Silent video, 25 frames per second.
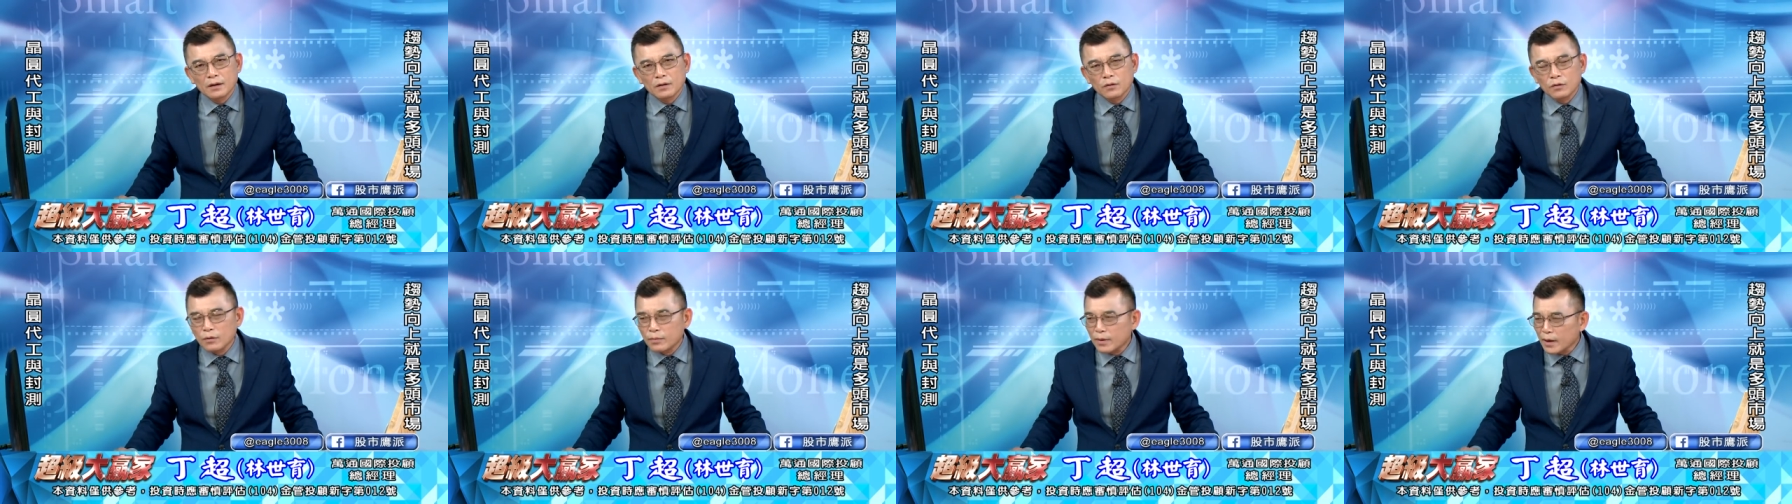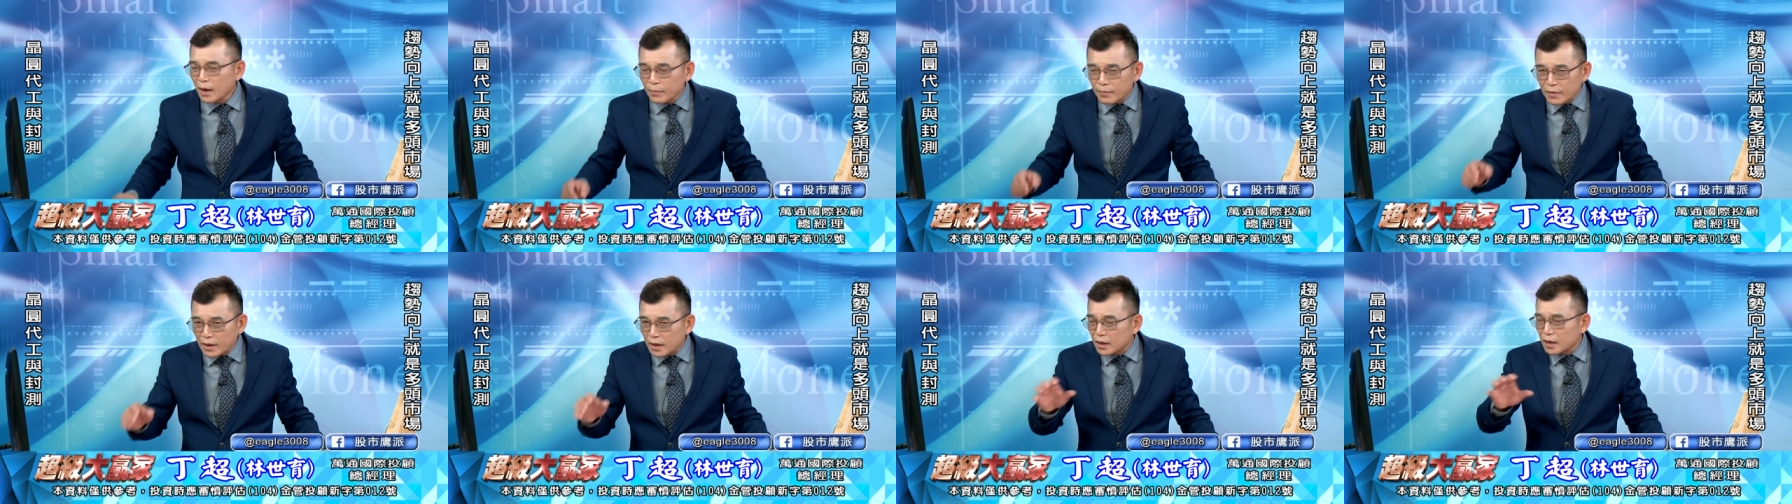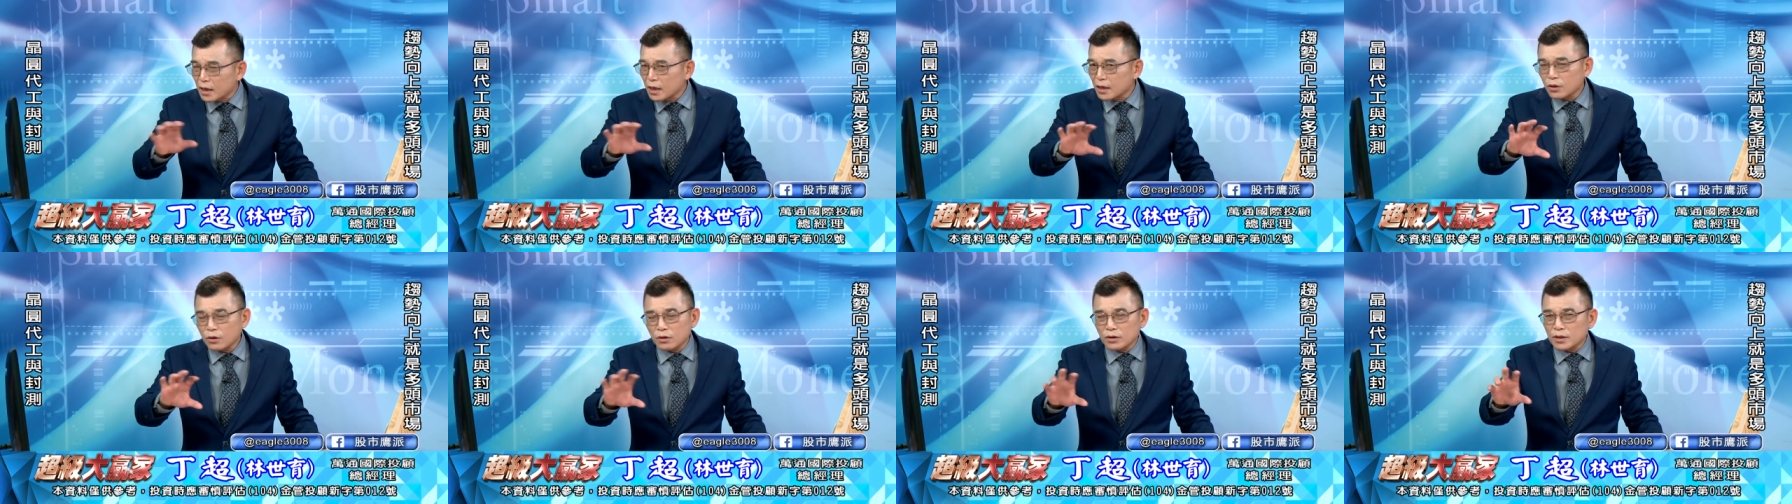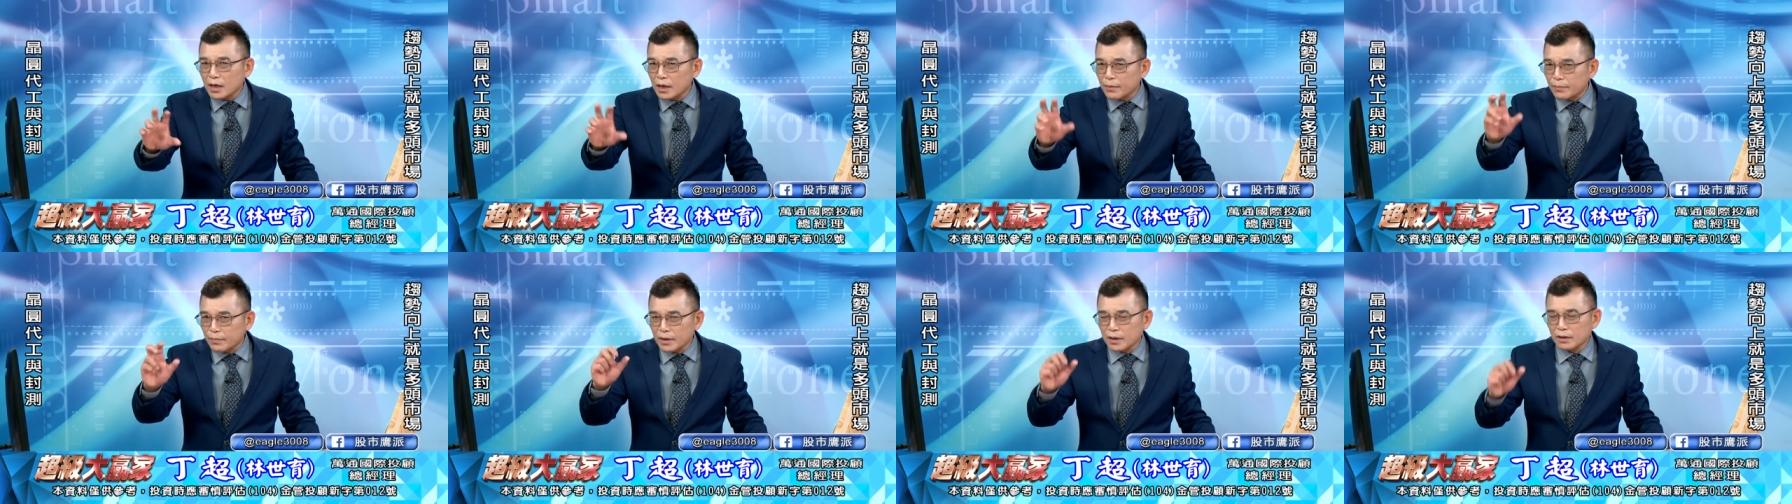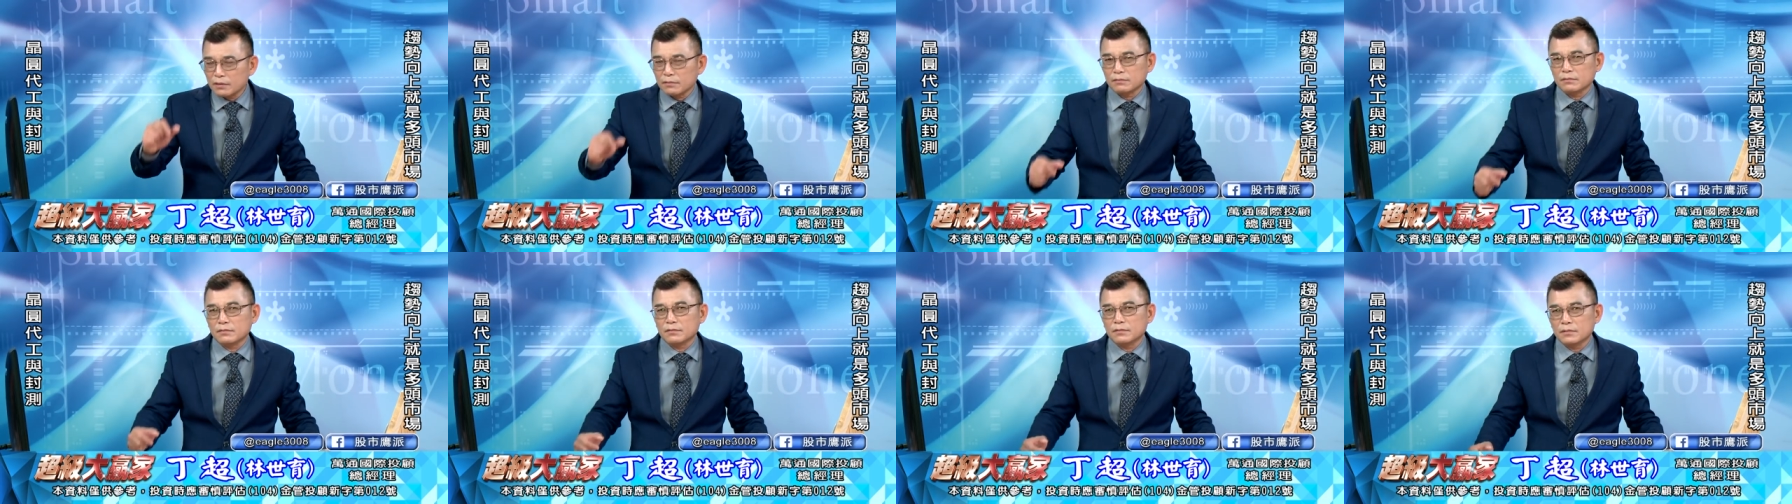股票每天都在
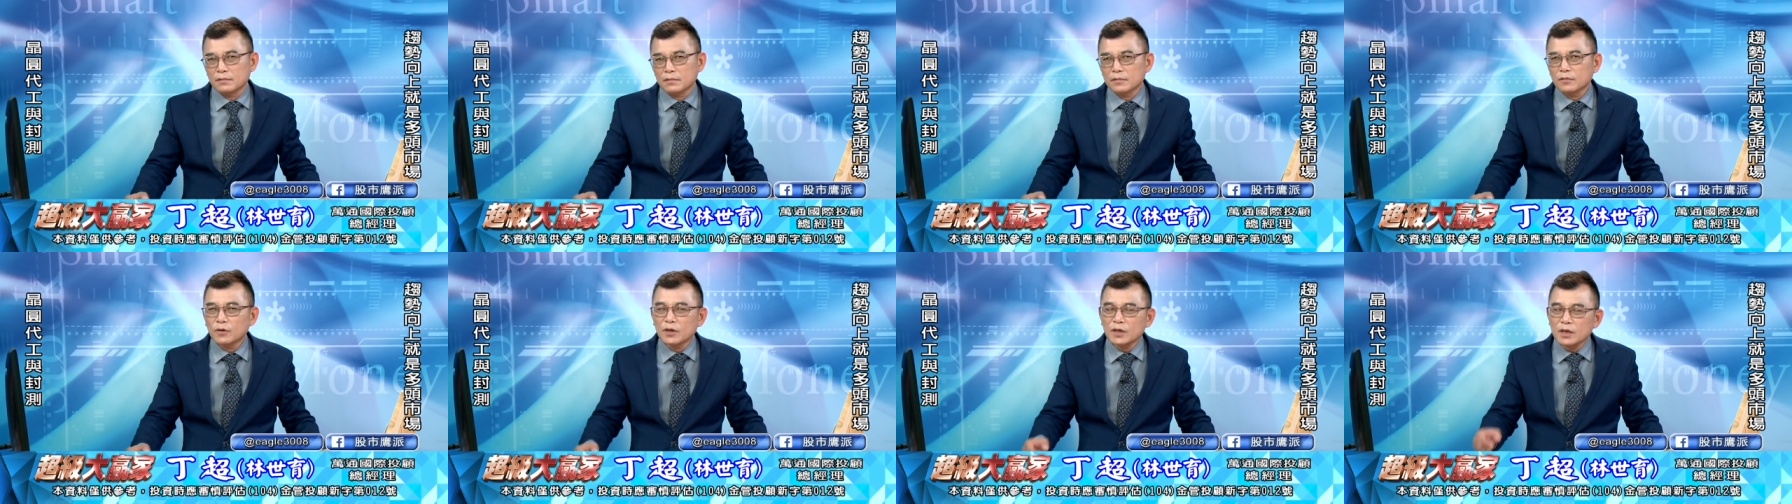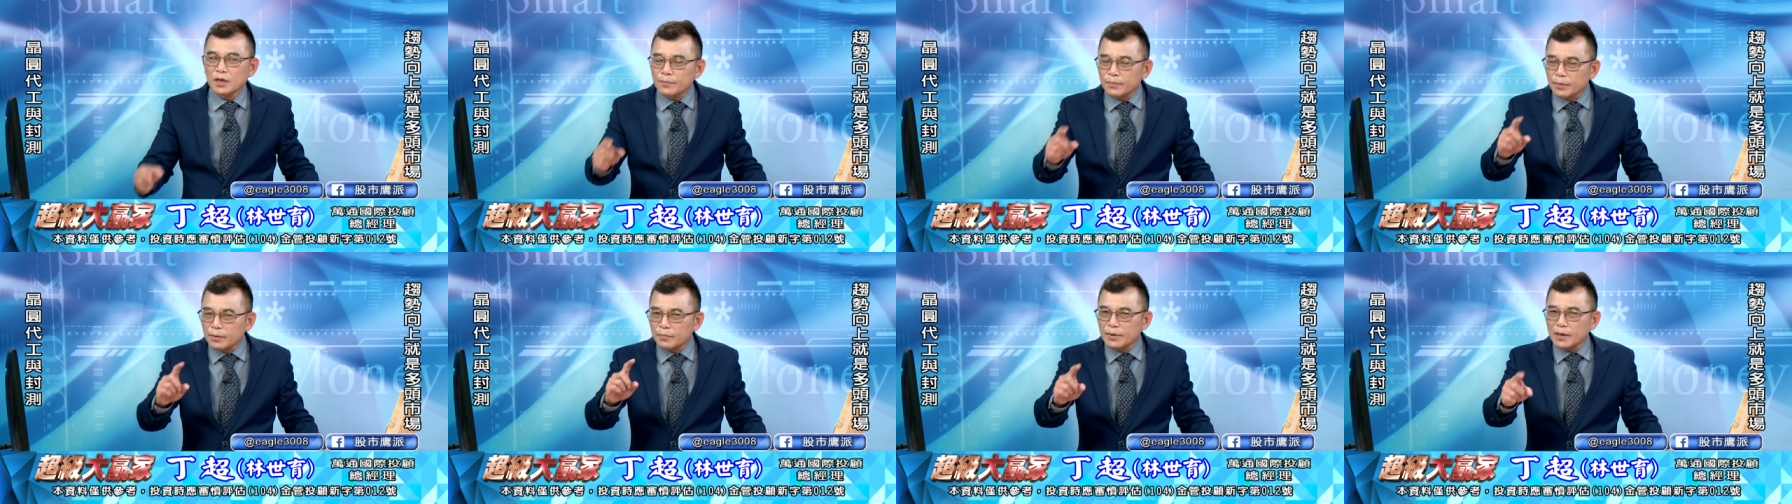变，唯一不